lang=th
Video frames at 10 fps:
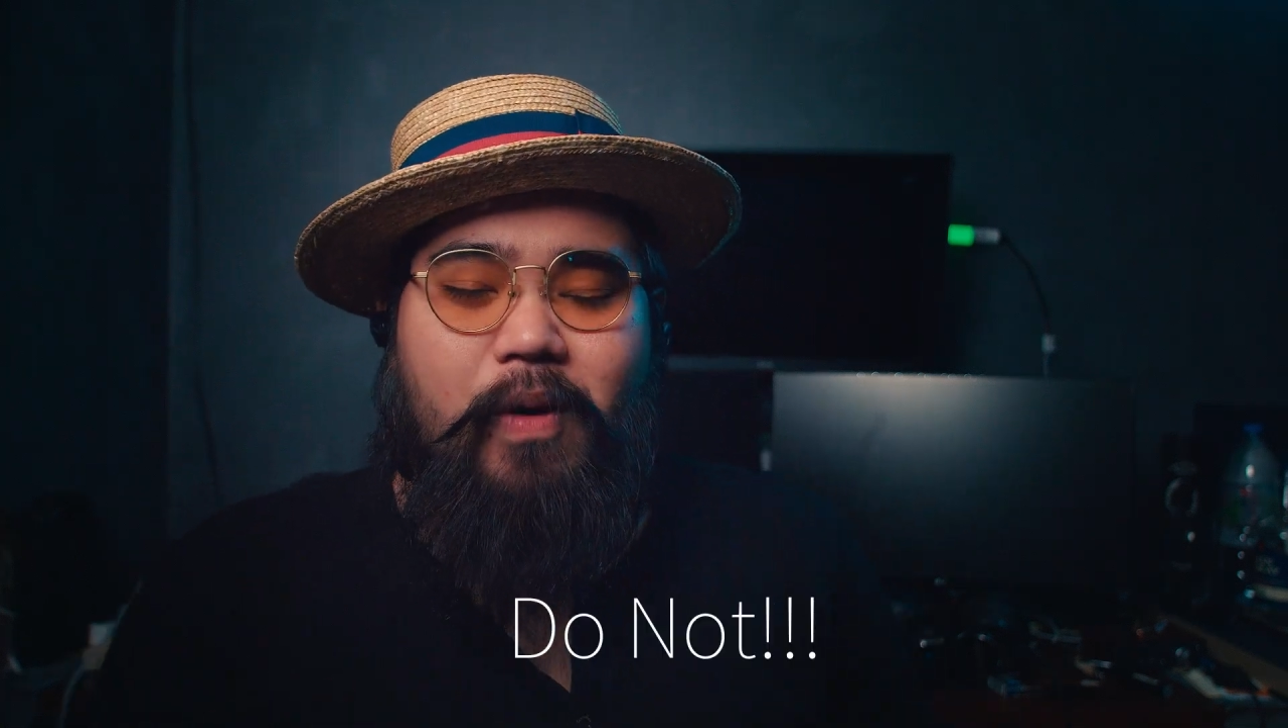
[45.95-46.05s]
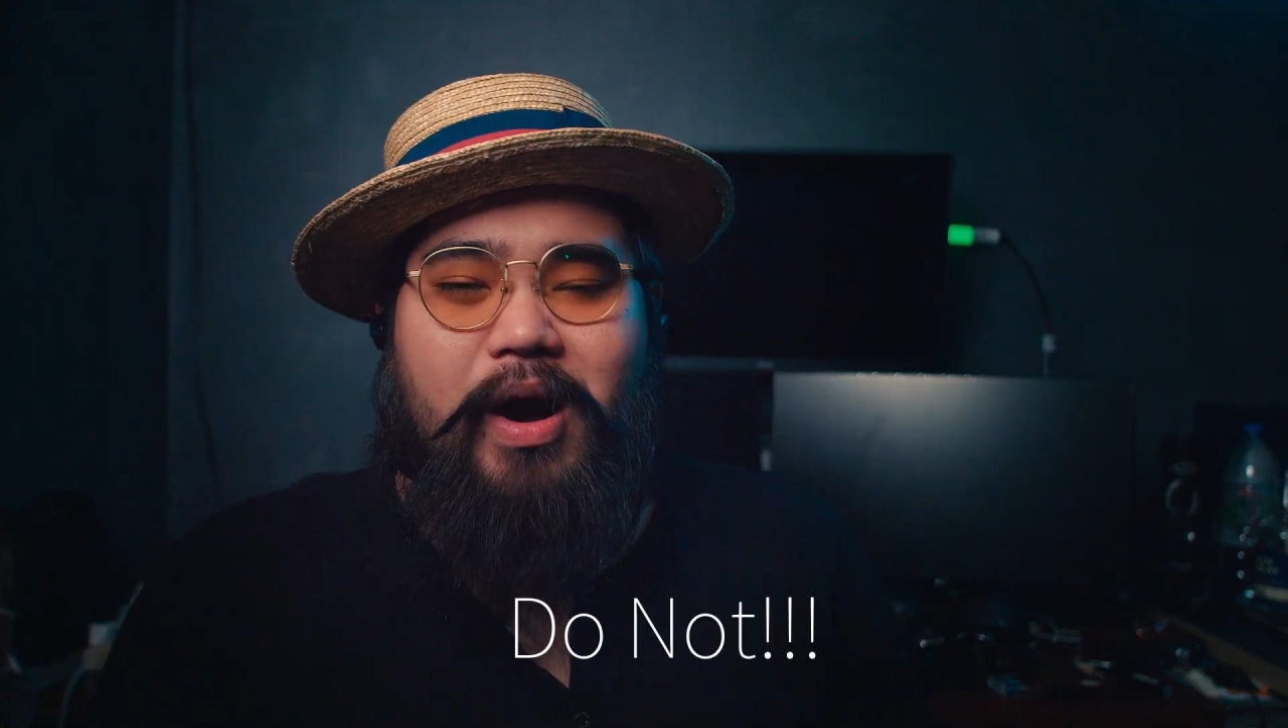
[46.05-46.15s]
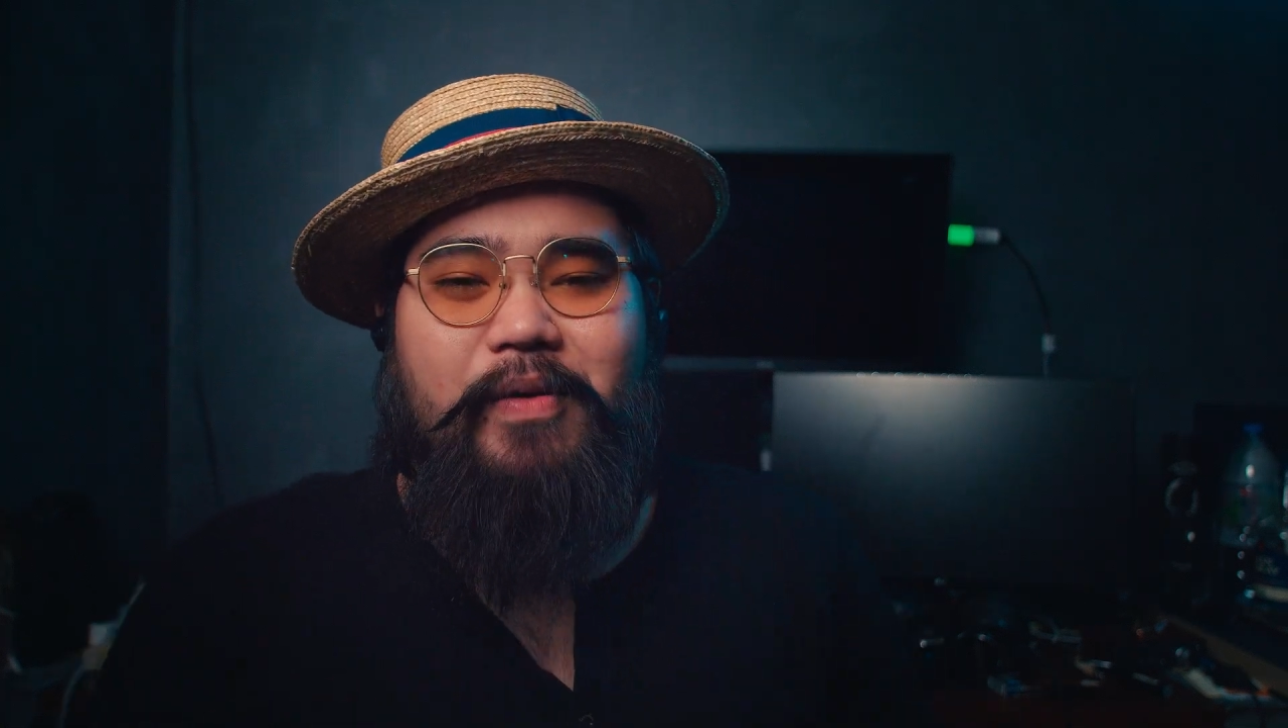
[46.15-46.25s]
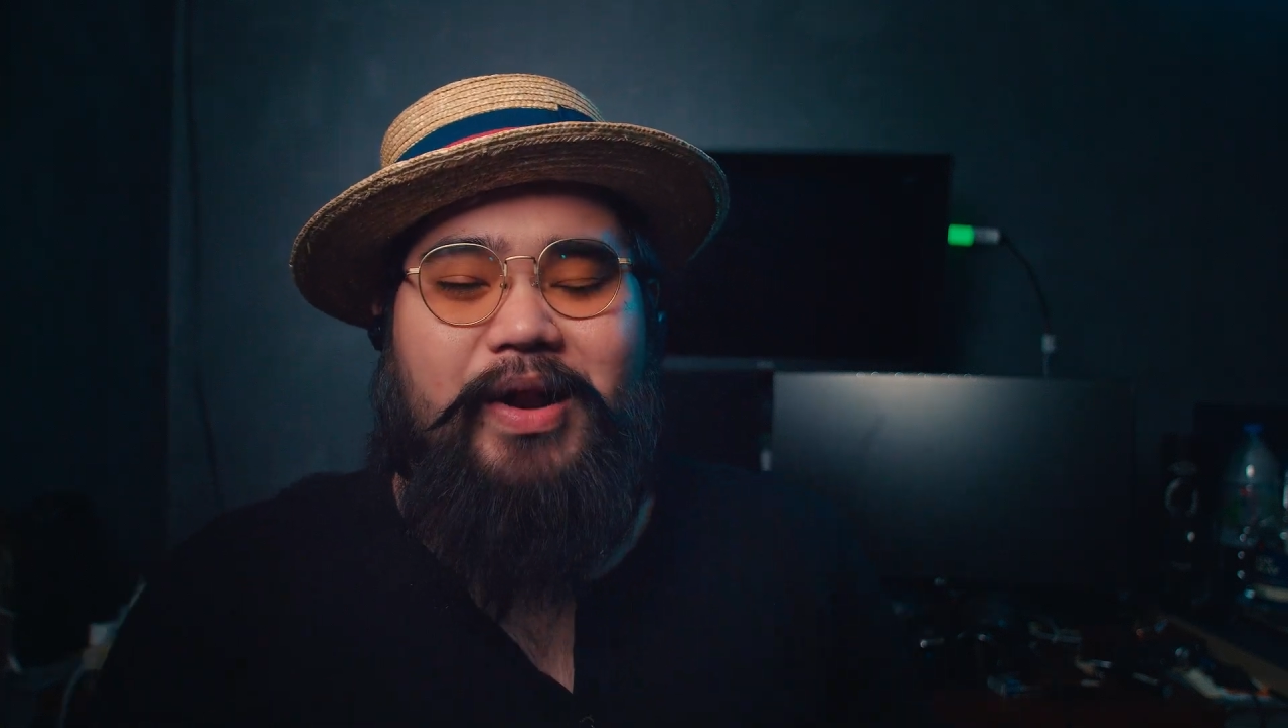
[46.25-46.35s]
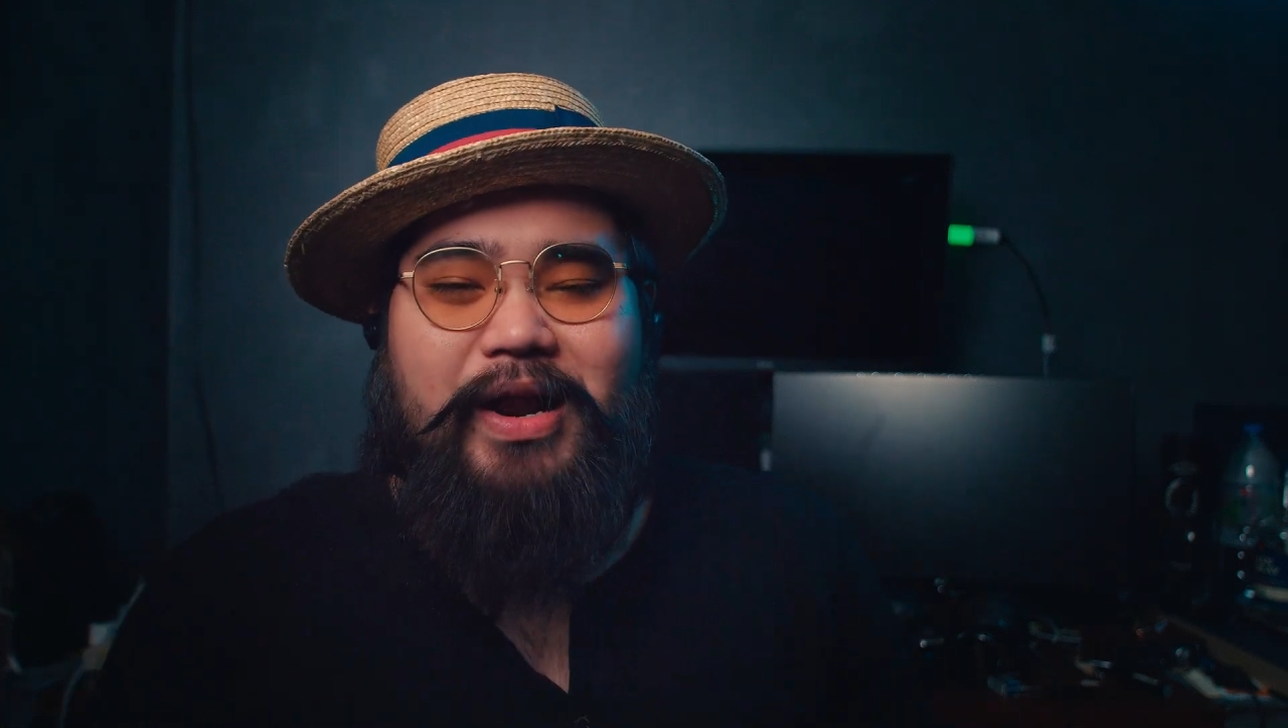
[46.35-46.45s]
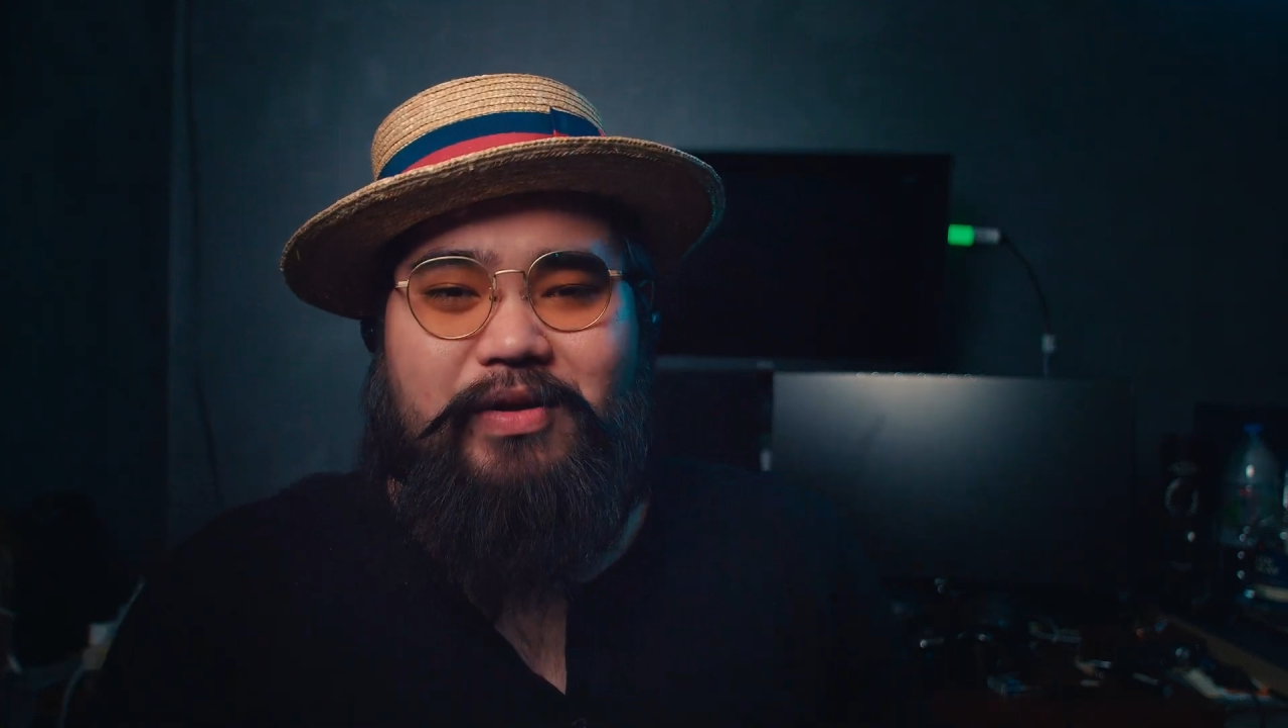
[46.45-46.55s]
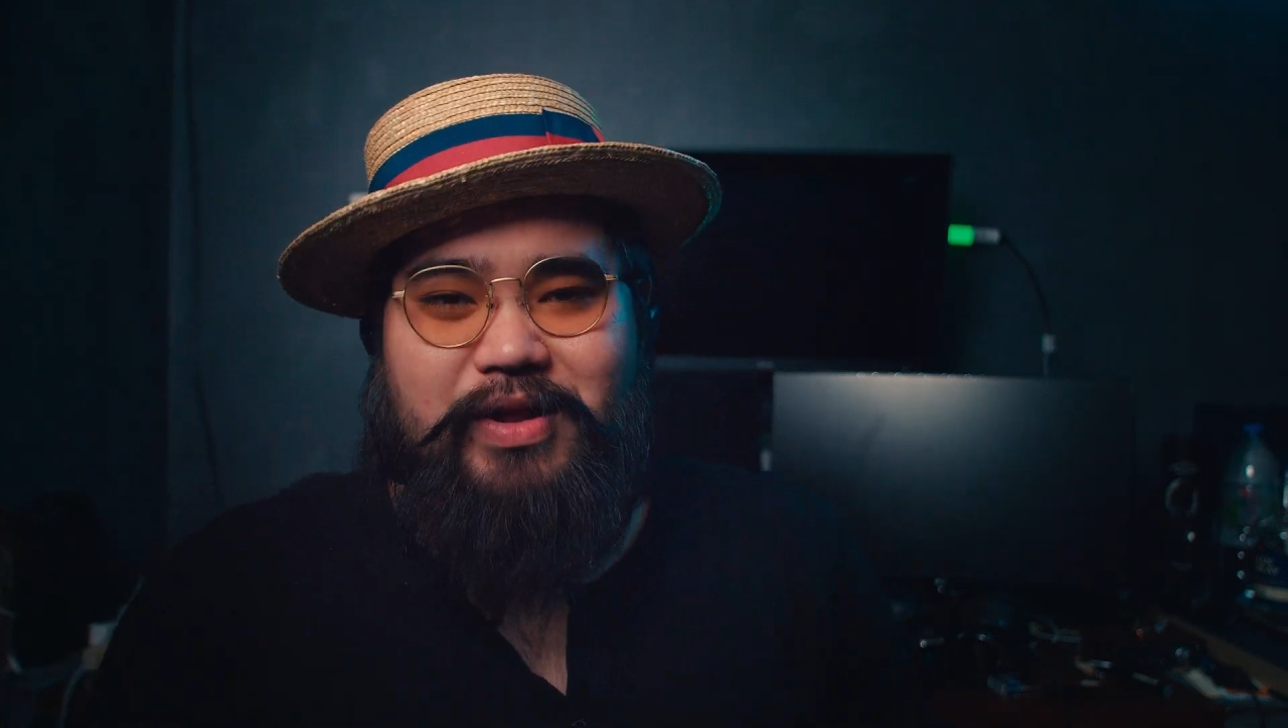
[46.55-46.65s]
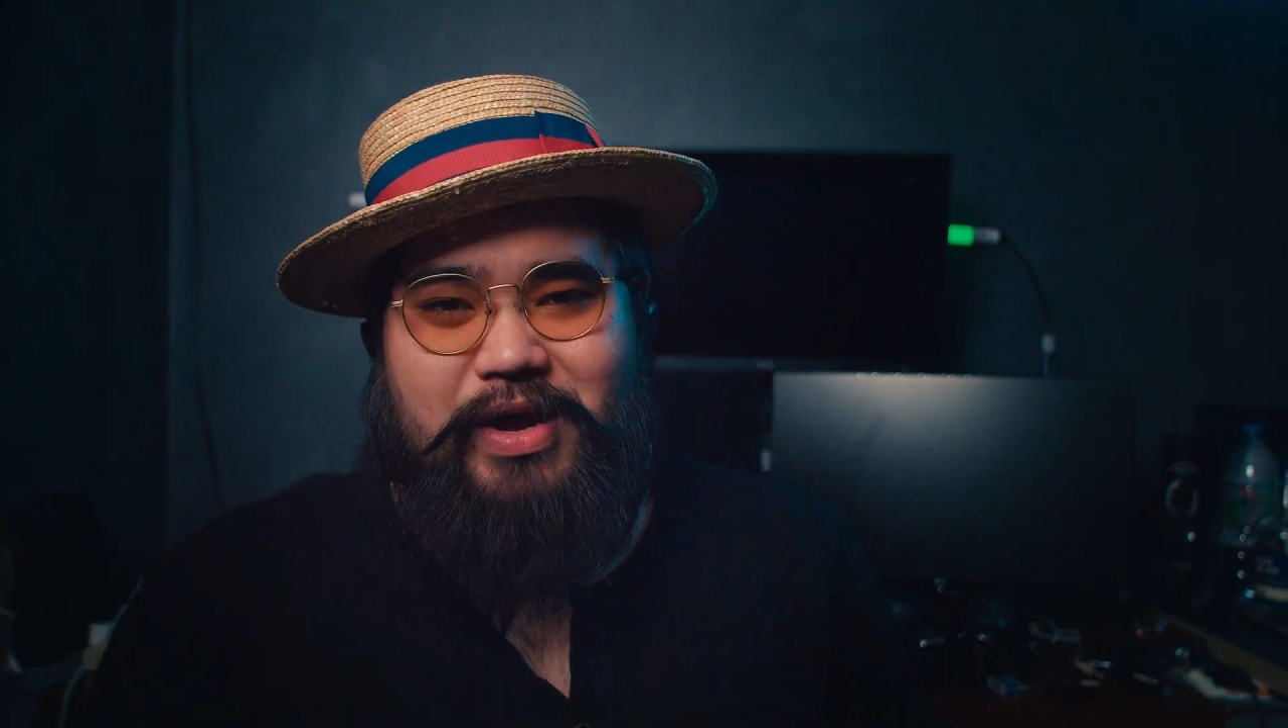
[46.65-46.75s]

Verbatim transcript: ว่าเวลาเรา